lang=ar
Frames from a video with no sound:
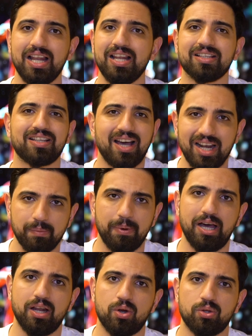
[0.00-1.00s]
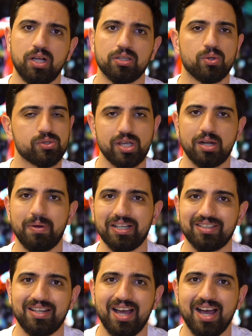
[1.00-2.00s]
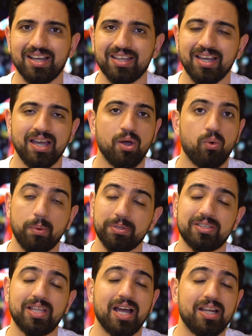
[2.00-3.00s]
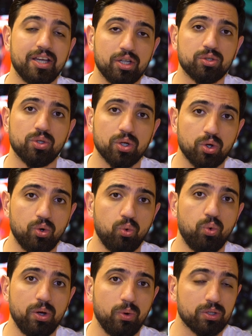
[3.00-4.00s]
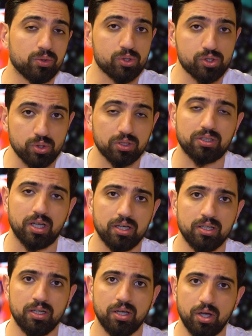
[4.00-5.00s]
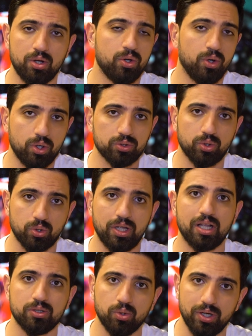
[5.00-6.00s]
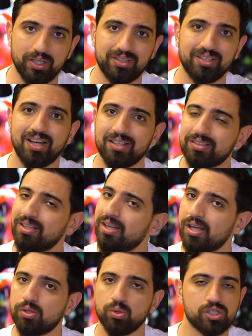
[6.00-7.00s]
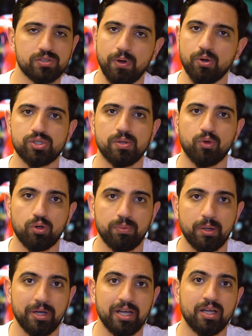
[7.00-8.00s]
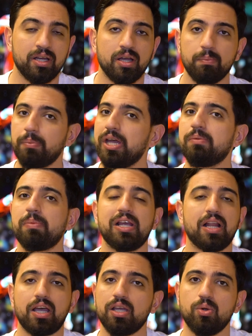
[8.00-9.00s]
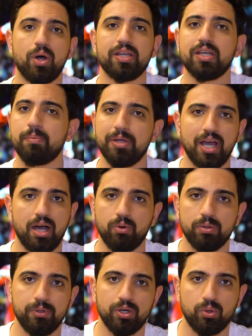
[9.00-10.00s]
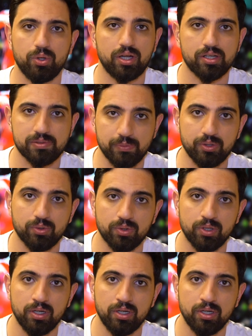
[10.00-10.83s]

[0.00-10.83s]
اللي انقلب على رونالدو وصار مع تنهاج وبالتالي عنده القوه وعنده السلطه انه يحط رونالدو احتياط نص موسم ربما بين ما يلاقي له اي بيعه ويبيعه ويخلص منه